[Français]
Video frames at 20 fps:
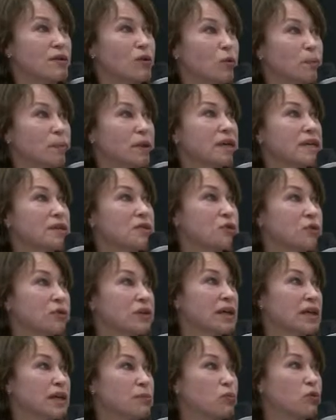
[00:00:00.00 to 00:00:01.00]

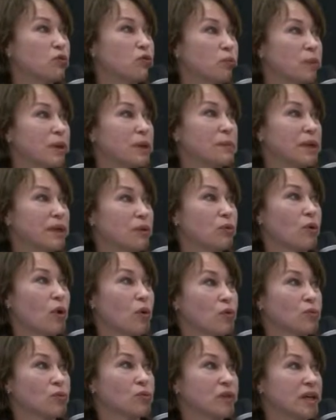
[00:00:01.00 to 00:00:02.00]
opérationnelles pour vous permettre de
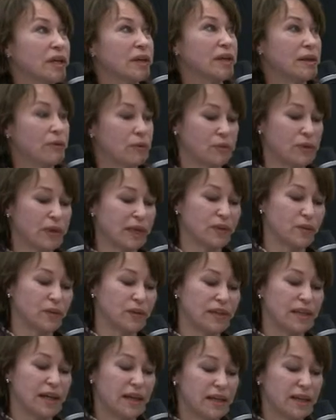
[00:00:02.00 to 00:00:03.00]
rencontrer euh, des
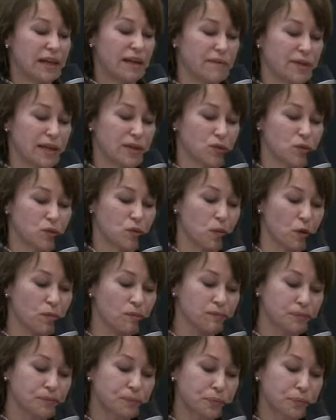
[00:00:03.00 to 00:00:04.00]
candidats et inversement
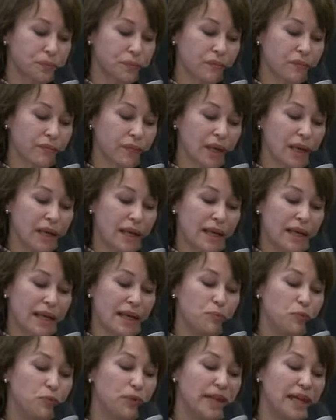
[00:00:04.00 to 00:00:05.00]

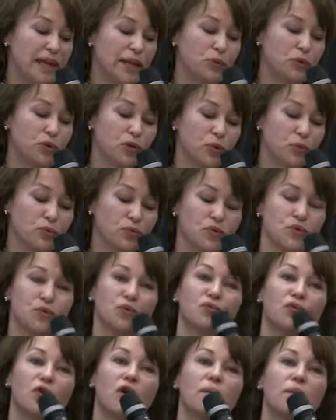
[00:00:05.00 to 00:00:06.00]
et puis des réunions sous
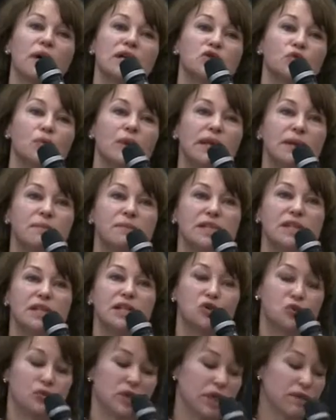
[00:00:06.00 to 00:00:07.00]
le format soit d'un petit
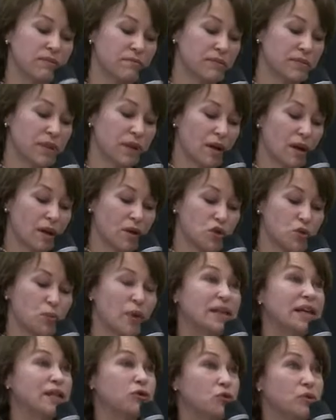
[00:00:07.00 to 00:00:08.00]
déjeuner,
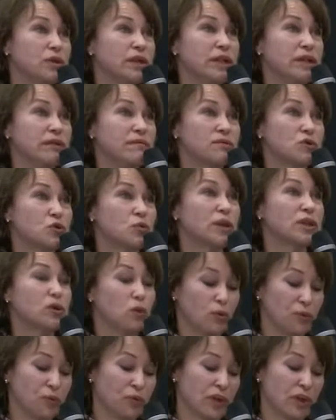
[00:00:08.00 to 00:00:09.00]
soit d'ateliers, soit de
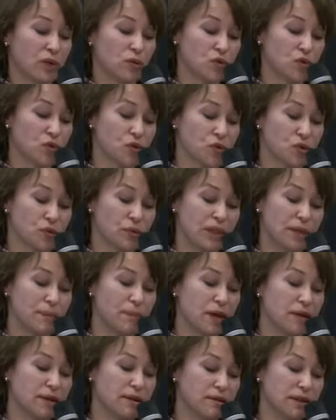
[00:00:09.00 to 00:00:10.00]
conférences euh,
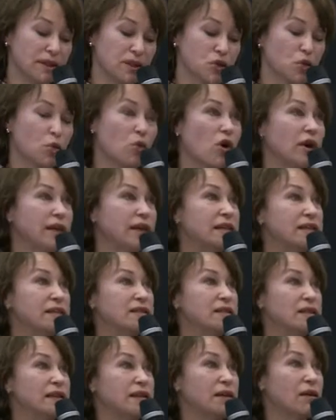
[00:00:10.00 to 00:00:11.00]
débats qui seront
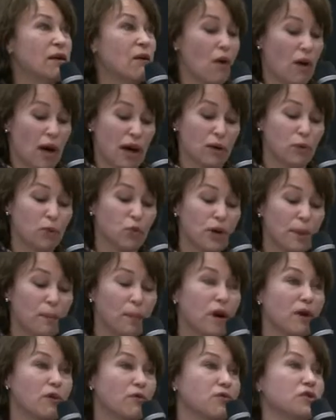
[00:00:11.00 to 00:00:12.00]
organisées. Alors on n'a
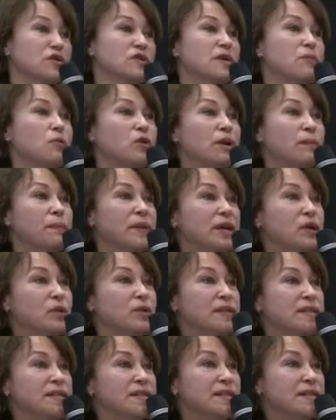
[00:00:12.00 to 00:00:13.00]
pas forcément la
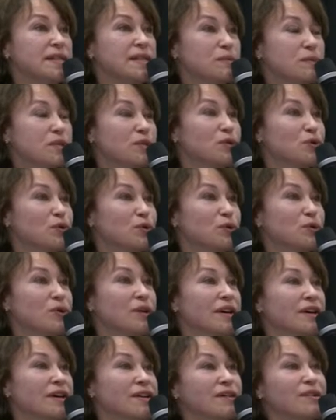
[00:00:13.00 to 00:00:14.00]
périodicité parce que
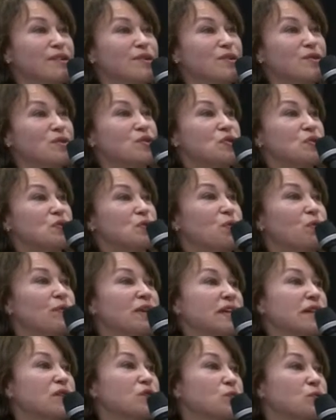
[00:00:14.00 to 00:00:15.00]
euh, on va
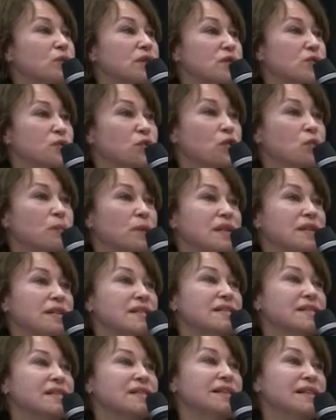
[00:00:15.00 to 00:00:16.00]
dire que ce sont les
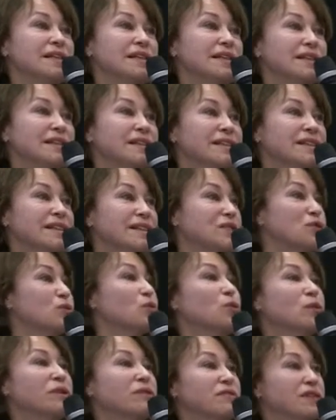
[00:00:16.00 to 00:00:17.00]
entreprises qui,
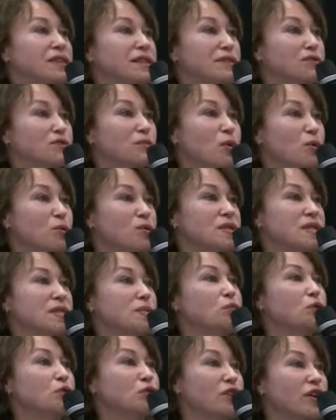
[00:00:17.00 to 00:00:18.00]
sont effectivement aussi
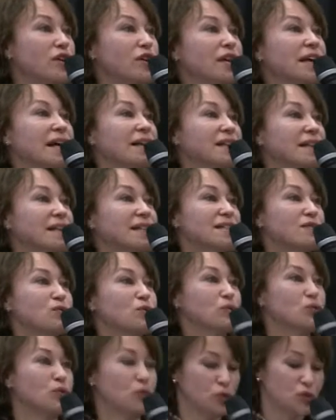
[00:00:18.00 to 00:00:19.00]
moteurs et actrices
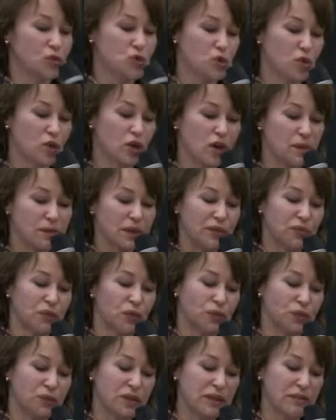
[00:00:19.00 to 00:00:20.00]
de, ce club qu'ils
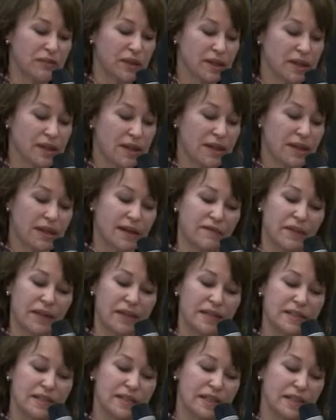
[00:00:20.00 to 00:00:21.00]
feront vivre avec
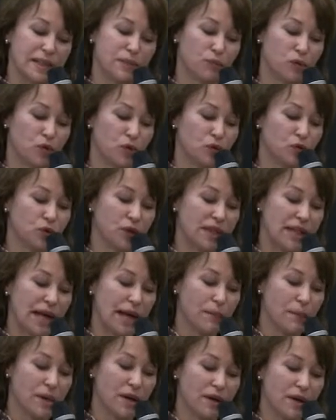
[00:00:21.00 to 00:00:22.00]
les équipes du
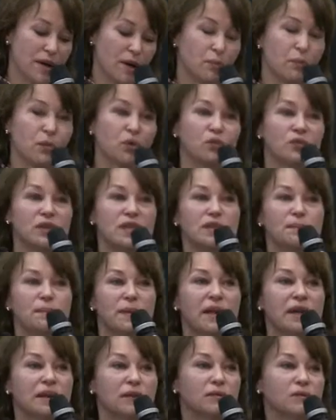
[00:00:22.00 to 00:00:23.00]
CNAM. Mais on
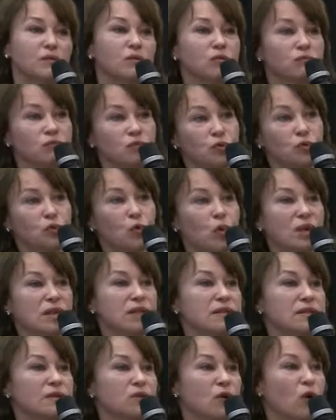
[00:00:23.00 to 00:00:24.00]
espère euh, deux,
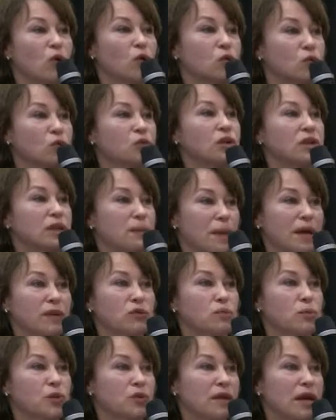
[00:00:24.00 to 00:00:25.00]
trois rencontres
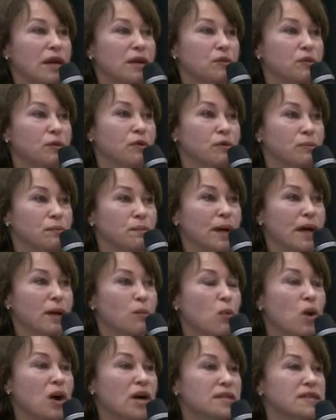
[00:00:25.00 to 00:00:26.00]
départementales par
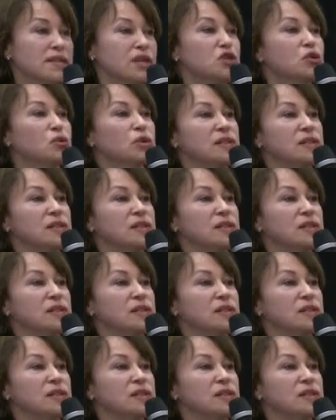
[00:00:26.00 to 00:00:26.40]
mois, sachant